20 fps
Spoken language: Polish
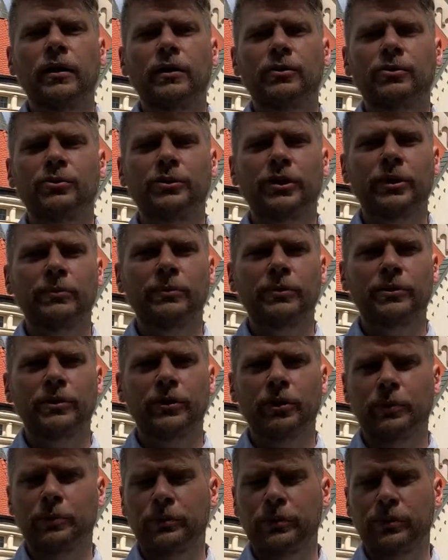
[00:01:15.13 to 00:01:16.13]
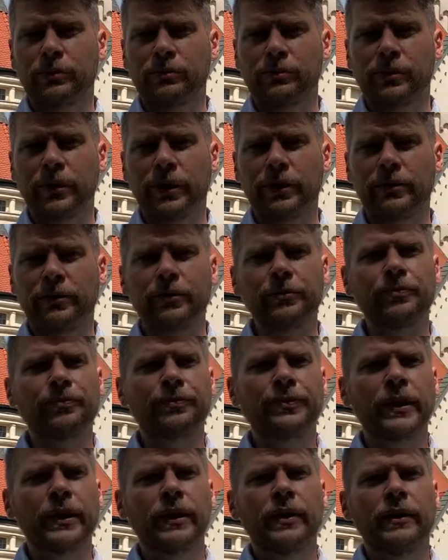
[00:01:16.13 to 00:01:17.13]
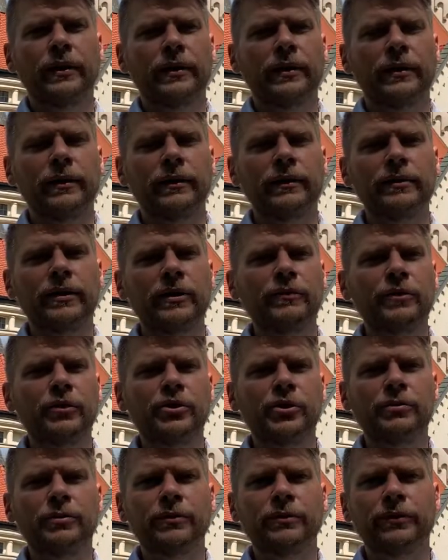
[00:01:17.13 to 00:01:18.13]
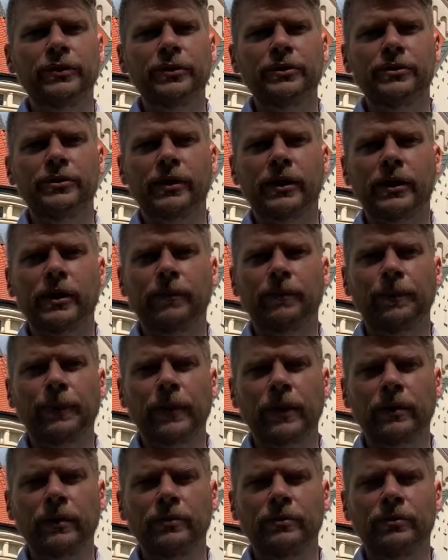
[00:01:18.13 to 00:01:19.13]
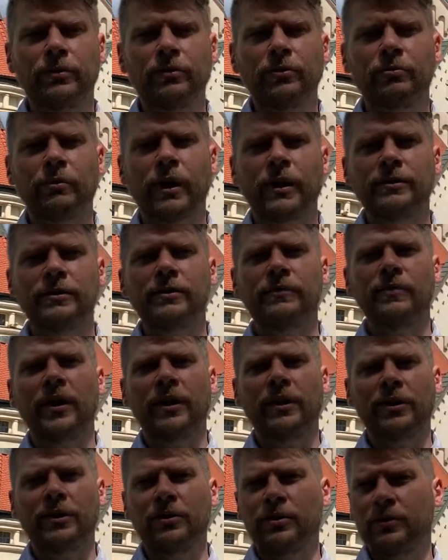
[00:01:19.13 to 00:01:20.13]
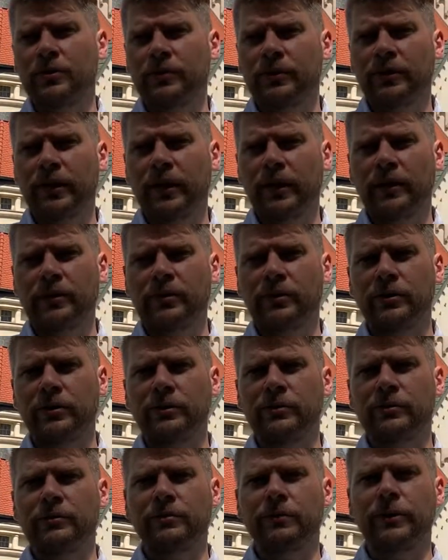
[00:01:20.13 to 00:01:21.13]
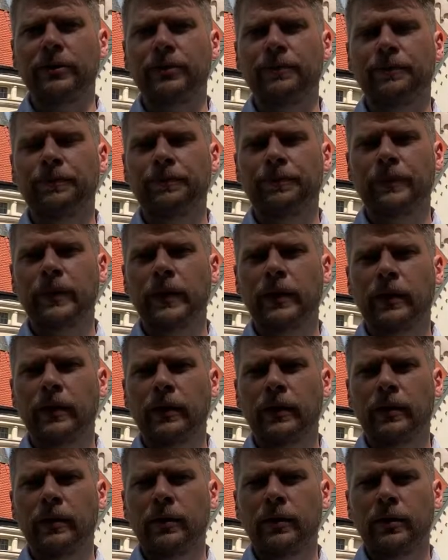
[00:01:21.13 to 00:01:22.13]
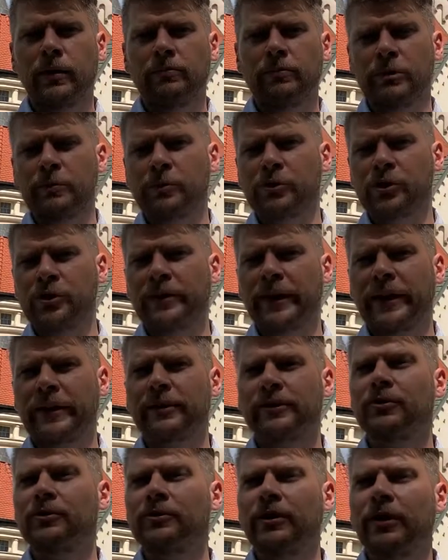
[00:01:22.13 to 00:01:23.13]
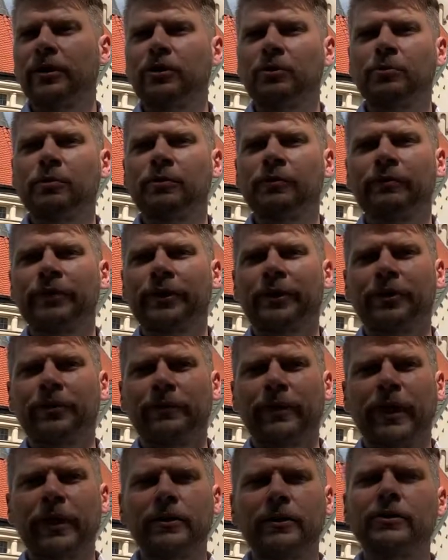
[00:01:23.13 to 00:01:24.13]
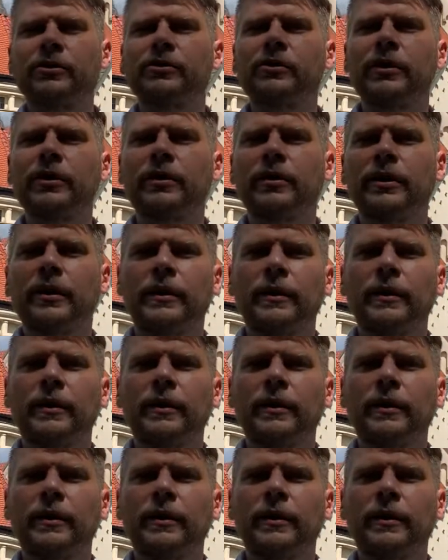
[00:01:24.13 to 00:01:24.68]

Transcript: czujemy się obciążeni, nie widzimy wyjścia z sytuacji, w jakiej się znaleźliśmy. Być może tak zostaliśmy wychowani, że